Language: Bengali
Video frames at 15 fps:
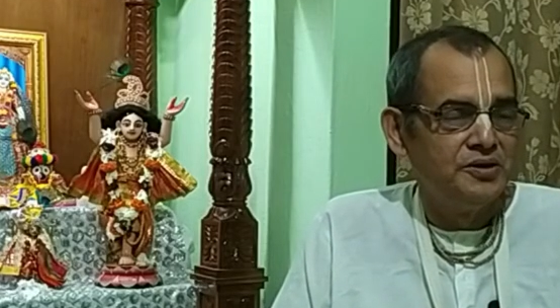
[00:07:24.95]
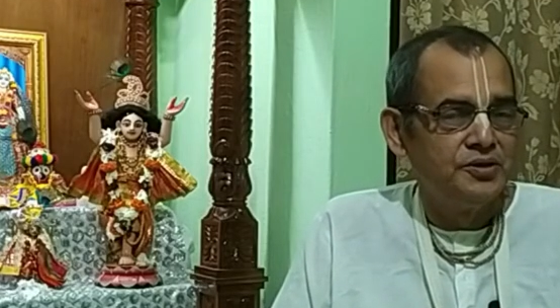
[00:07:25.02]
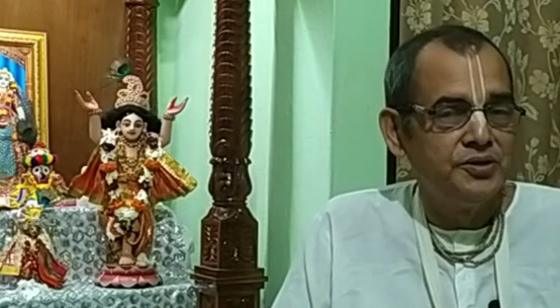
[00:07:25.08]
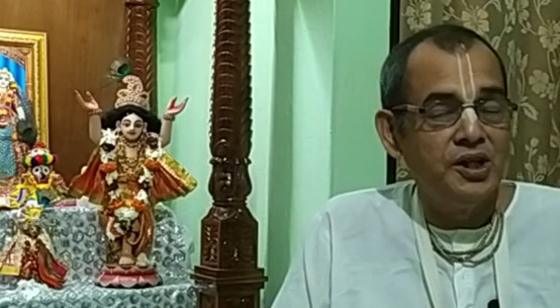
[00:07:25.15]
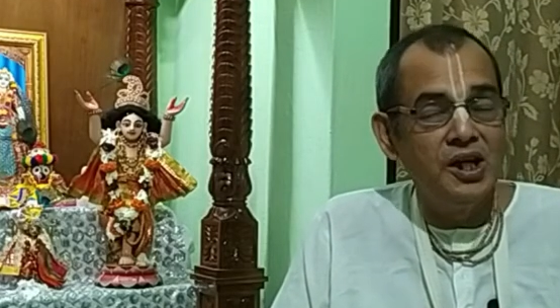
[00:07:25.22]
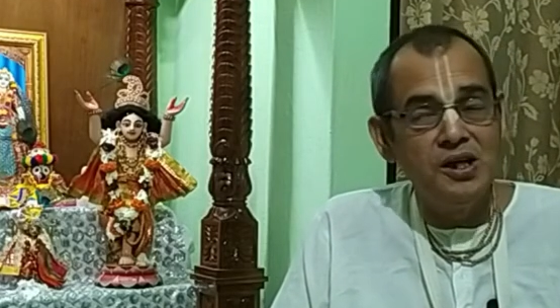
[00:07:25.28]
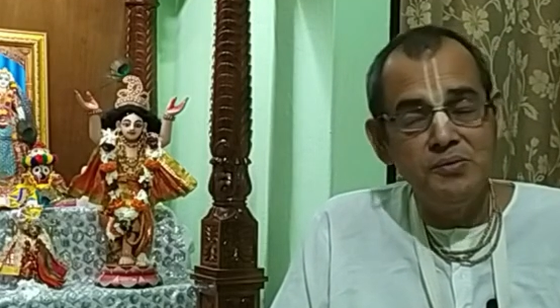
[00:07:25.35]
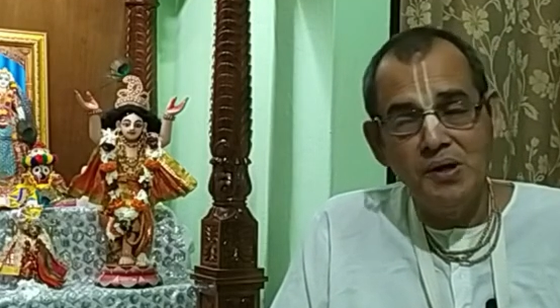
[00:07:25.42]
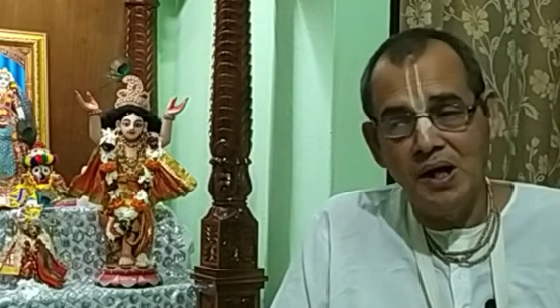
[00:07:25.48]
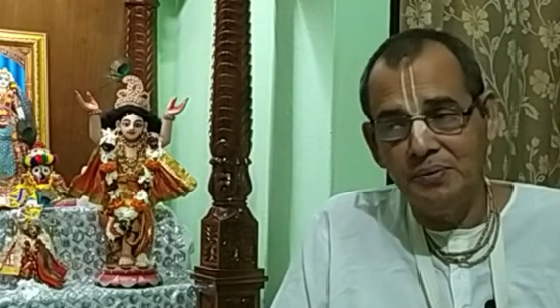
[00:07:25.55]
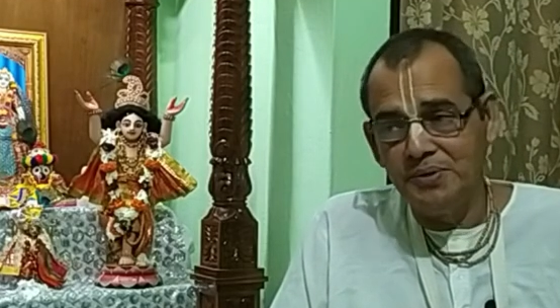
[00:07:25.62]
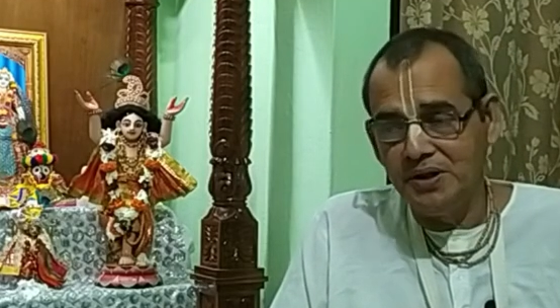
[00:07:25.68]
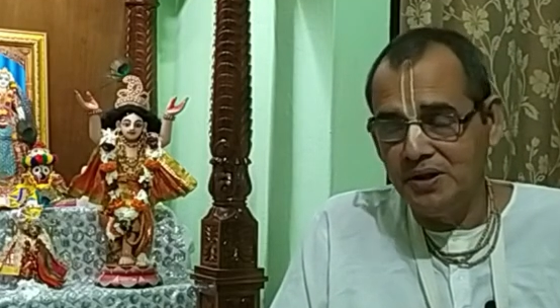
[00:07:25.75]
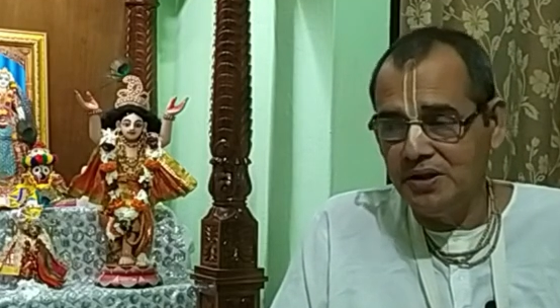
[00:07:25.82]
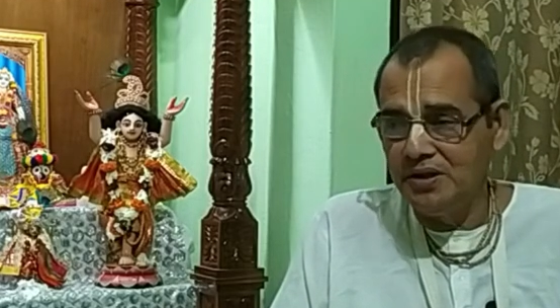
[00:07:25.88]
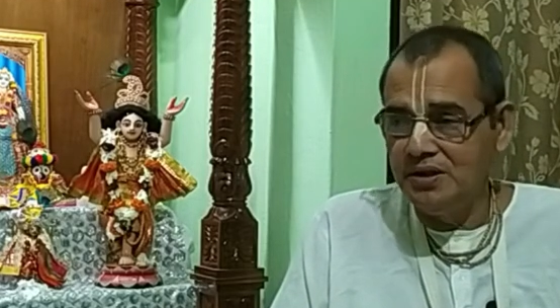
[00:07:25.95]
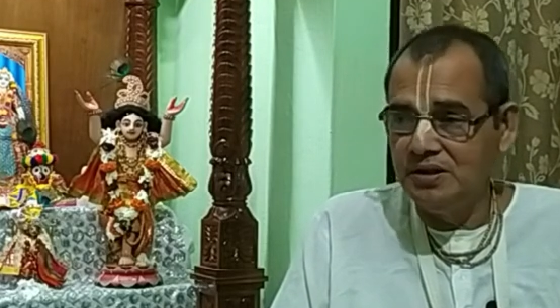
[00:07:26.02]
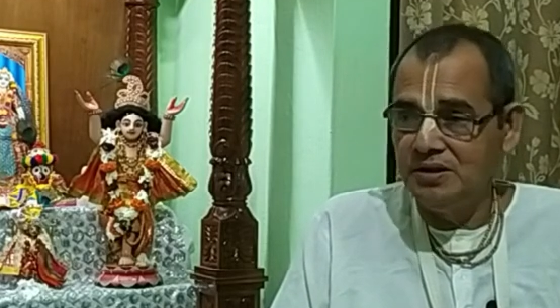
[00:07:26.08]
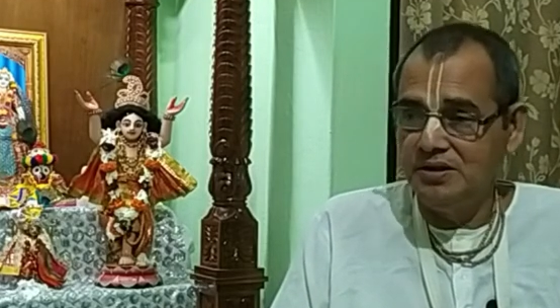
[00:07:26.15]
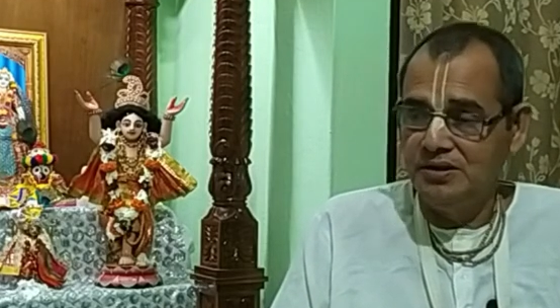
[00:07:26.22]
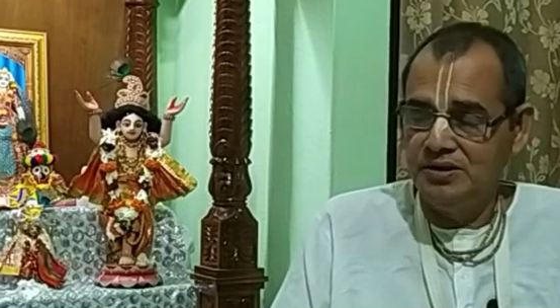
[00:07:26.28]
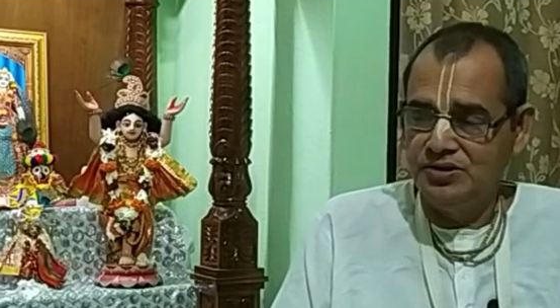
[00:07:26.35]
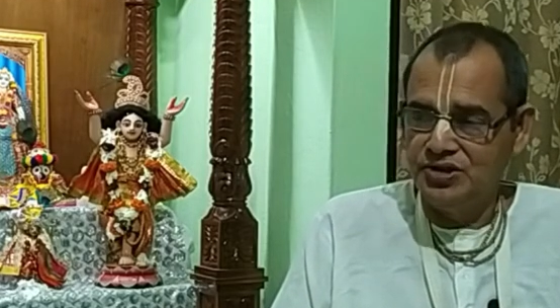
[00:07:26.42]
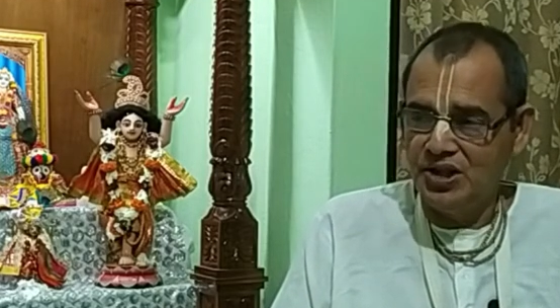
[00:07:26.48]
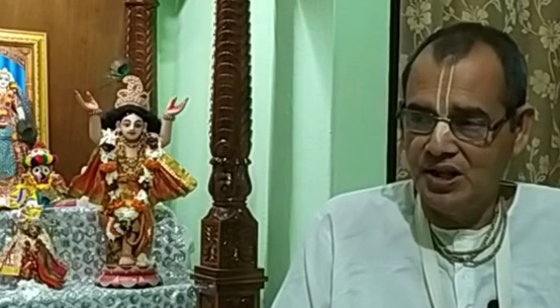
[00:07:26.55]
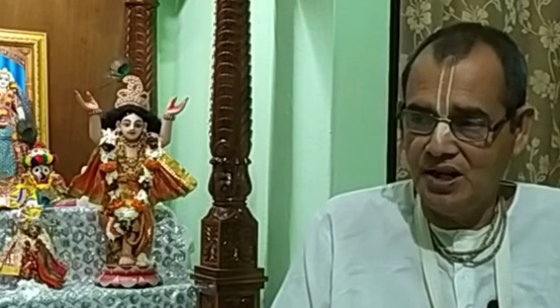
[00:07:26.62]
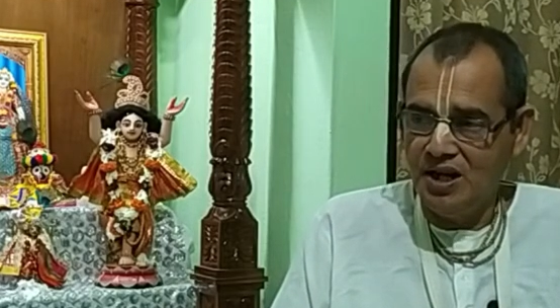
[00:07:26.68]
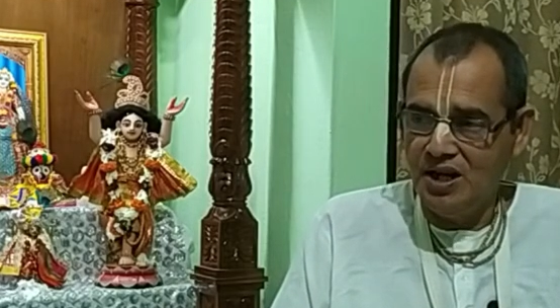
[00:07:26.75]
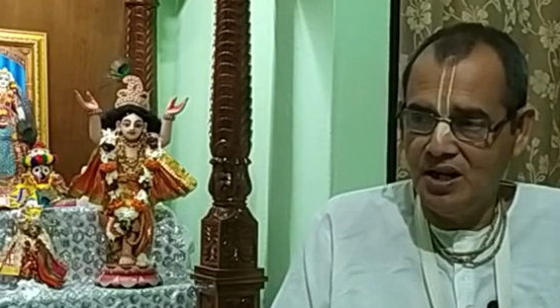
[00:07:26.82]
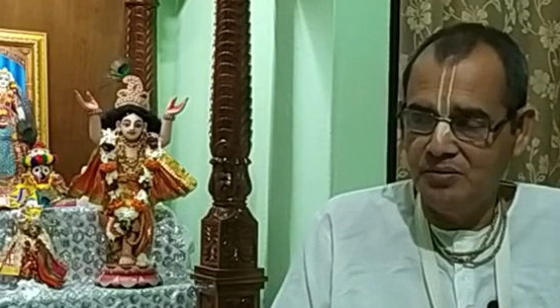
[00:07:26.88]
তো এইভাবে
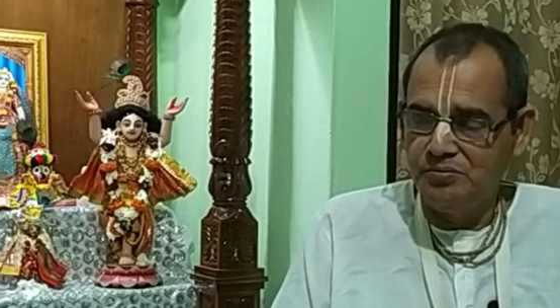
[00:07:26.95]
যারা